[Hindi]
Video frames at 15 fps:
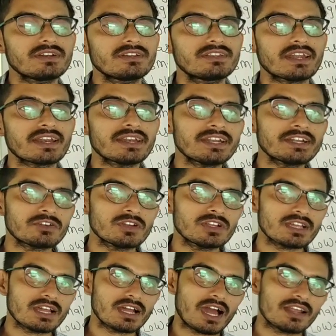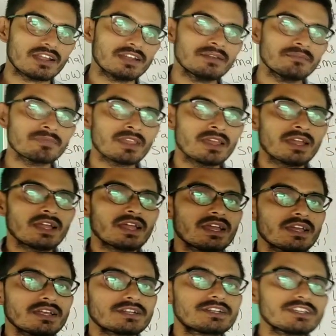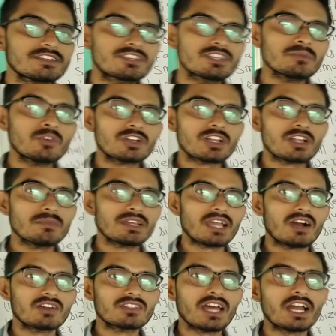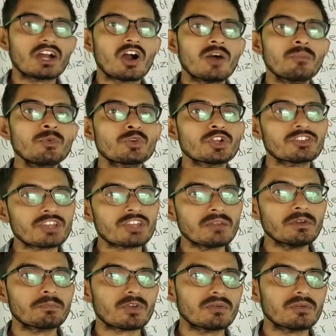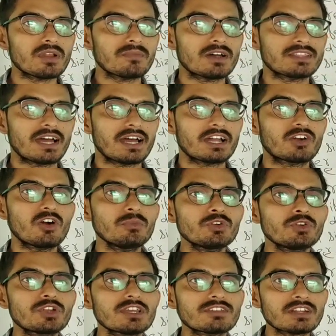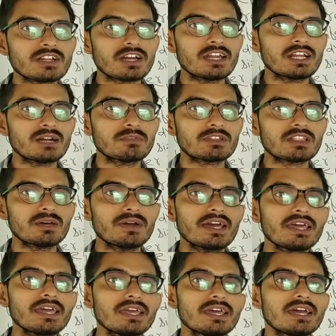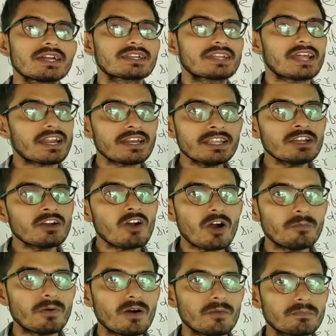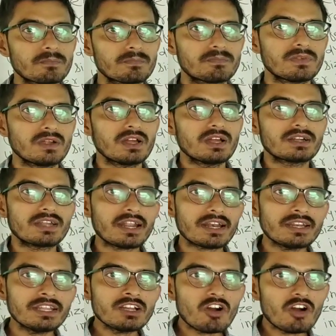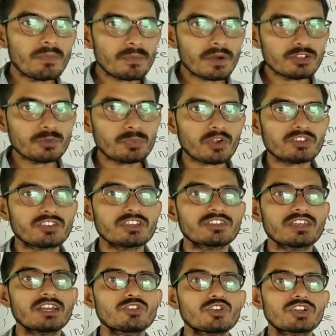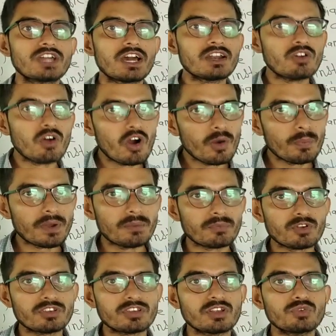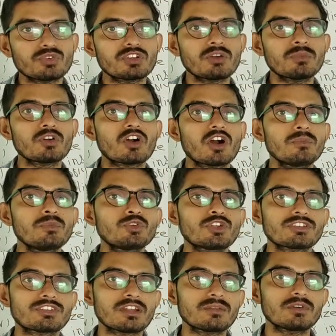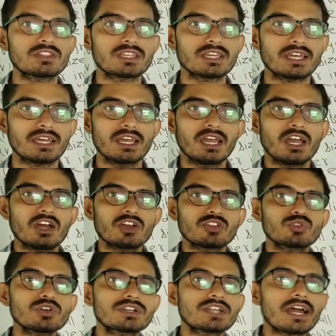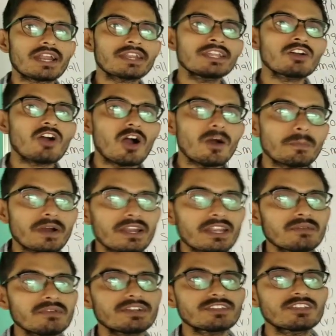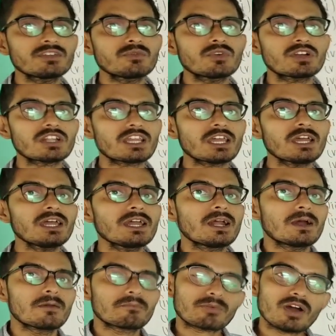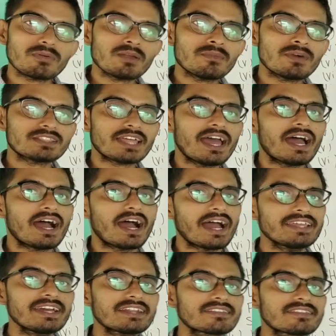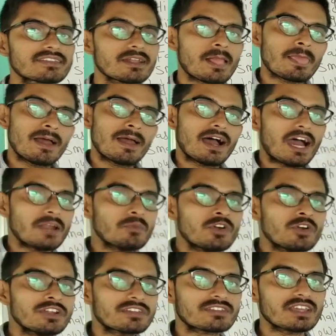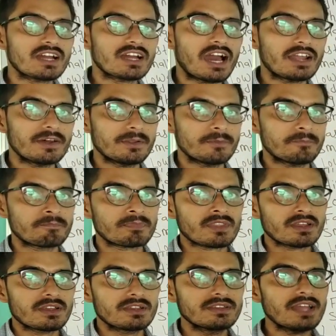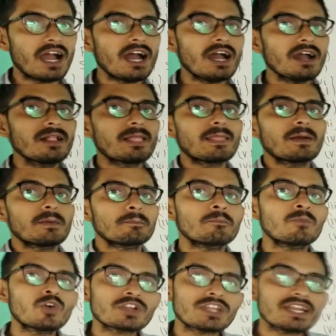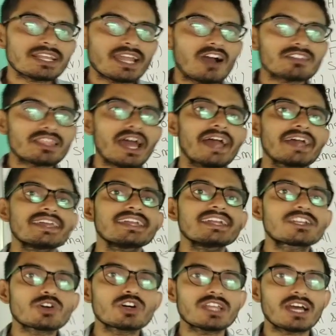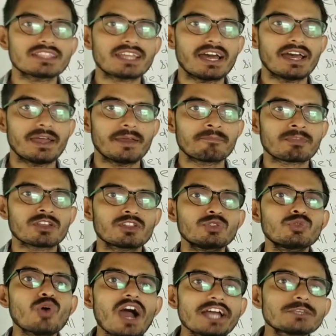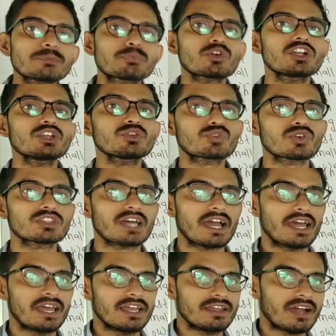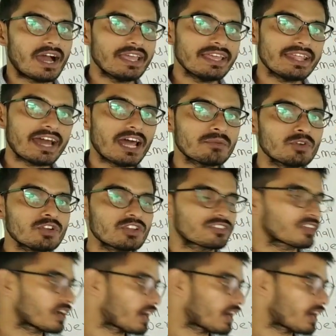जनरेट होने के कारण डीसी मोटर में क्या होता है कम्यूटेशन में प्रॉब्लम आता है कम्यूटेशन कहने का मतलब है टर्निंग ऑफ टर्निंग ऑफ का जो प्रोसेस है जो टर्न ऑफ का प्रोसेस है उसी को हम लोग कम्यूटेशन बोलते हैं तो टर्निंग ऑफ करने में डीसी मोटर के प्रॉब्लम आता है हायर हारमोनिक्स के कारण या मोटर क्या होता है हीट हो जाता है नॉइज प्रोड्यूस होता है हायर हारमोनिक्स के